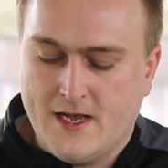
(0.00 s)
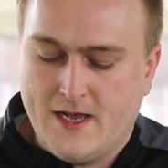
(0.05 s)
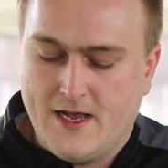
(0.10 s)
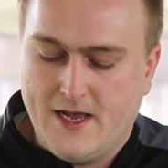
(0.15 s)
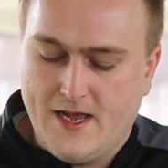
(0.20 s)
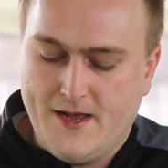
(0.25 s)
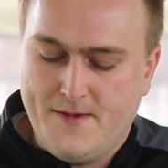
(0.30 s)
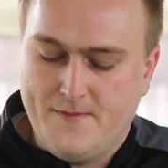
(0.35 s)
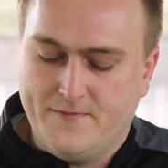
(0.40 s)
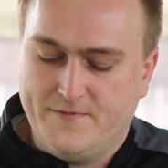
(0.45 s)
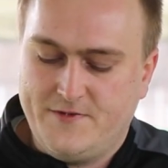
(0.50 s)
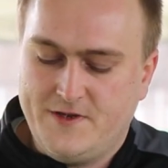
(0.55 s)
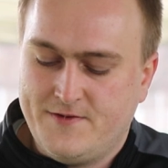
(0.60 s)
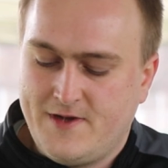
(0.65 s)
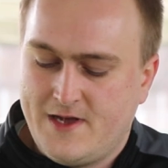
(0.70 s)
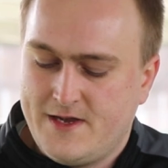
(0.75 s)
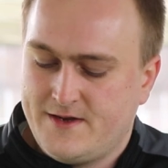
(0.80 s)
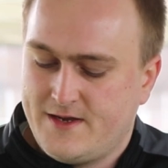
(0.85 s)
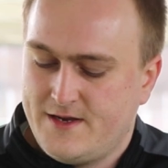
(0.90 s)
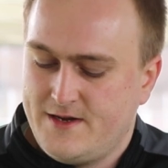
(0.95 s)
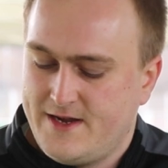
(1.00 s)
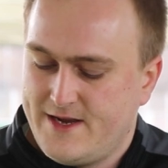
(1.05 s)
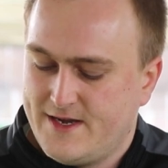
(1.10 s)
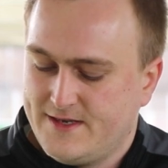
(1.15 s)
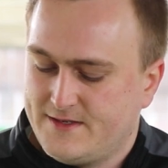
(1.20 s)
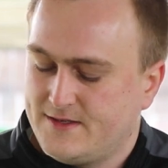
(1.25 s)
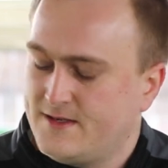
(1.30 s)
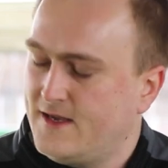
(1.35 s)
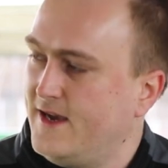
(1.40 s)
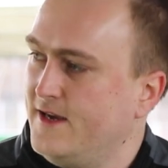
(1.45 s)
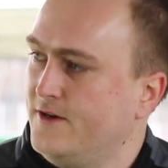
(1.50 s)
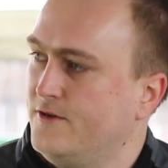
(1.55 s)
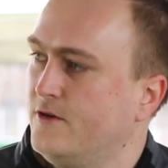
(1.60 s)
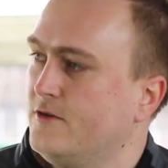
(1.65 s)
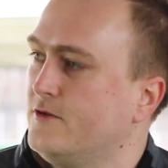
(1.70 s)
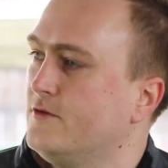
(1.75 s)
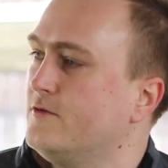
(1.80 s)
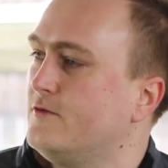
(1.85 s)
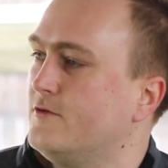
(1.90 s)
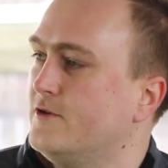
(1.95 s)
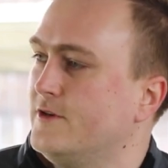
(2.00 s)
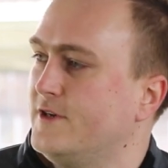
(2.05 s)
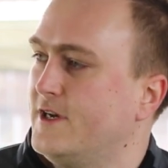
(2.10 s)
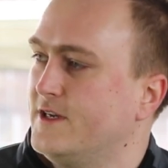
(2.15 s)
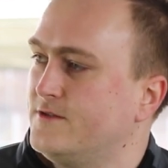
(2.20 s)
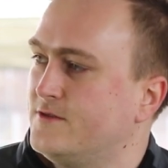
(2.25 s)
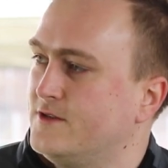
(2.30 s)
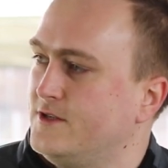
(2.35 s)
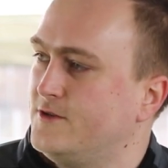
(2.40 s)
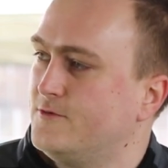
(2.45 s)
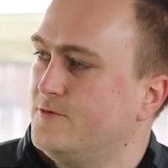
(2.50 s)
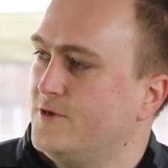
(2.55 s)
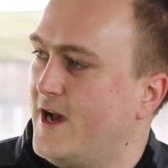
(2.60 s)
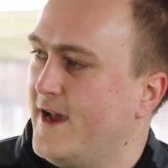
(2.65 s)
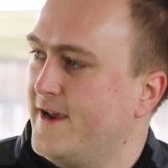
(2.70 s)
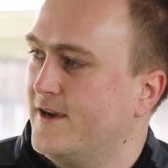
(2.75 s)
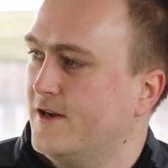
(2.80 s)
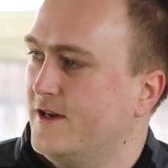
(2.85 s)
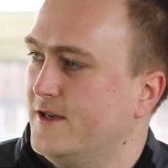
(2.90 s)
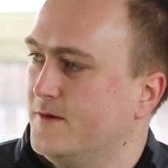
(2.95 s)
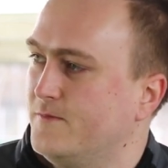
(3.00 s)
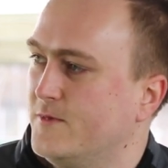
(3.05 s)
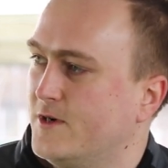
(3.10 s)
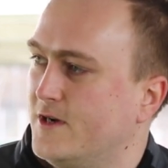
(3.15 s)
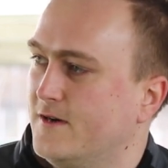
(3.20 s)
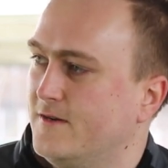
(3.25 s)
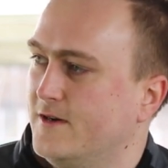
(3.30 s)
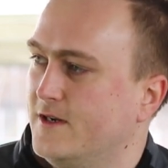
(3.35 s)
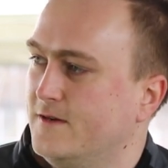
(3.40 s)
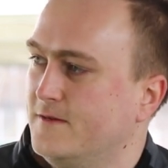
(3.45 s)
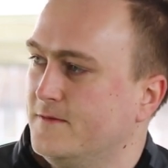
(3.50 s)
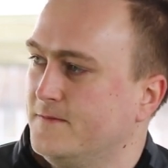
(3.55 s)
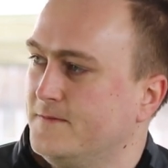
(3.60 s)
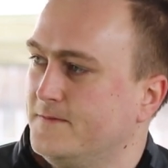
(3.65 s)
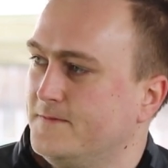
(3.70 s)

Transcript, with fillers: Ja. Ähm, wie waren deine ersten Eindrücke und hast du dich gut eingelebt mittlerweile?